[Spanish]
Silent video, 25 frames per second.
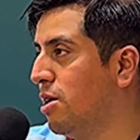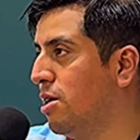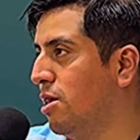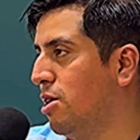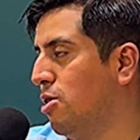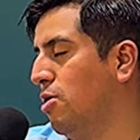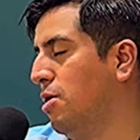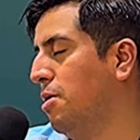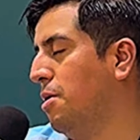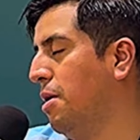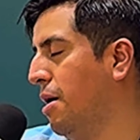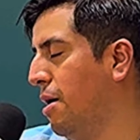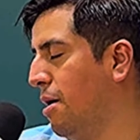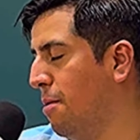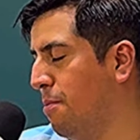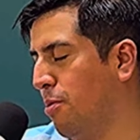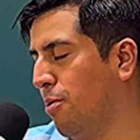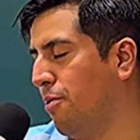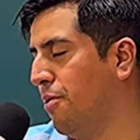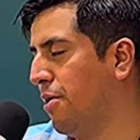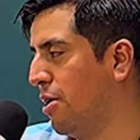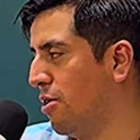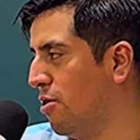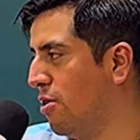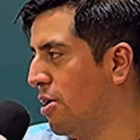Digo,
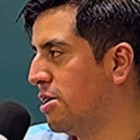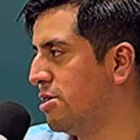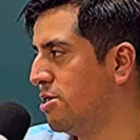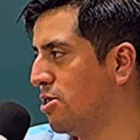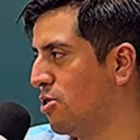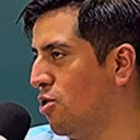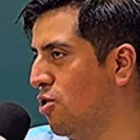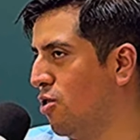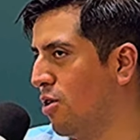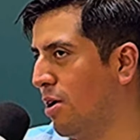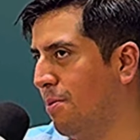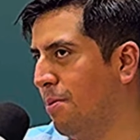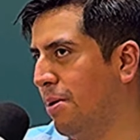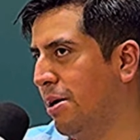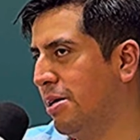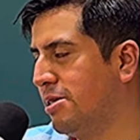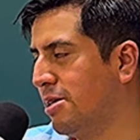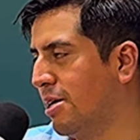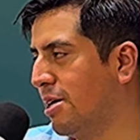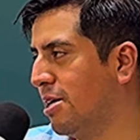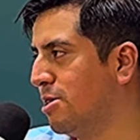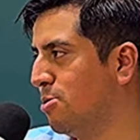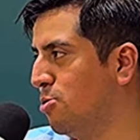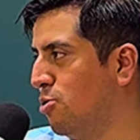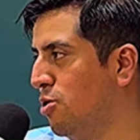poner a una psicóloga me dice
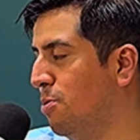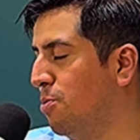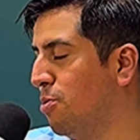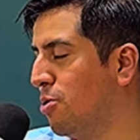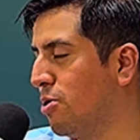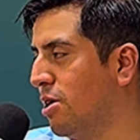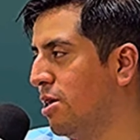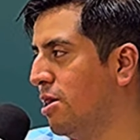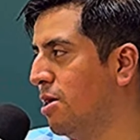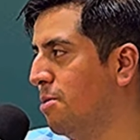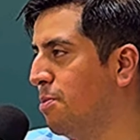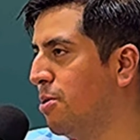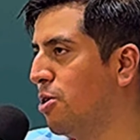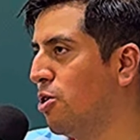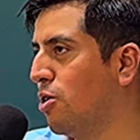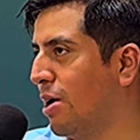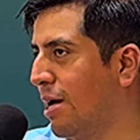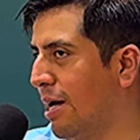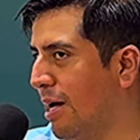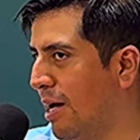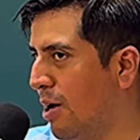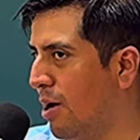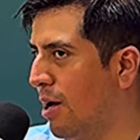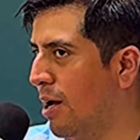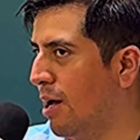que es muy importante, pero
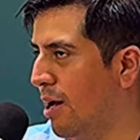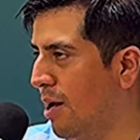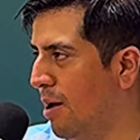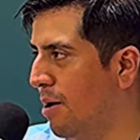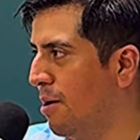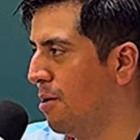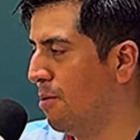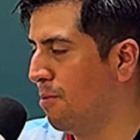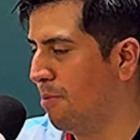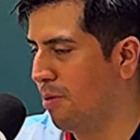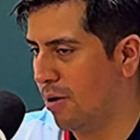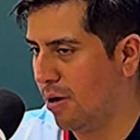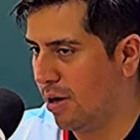eh,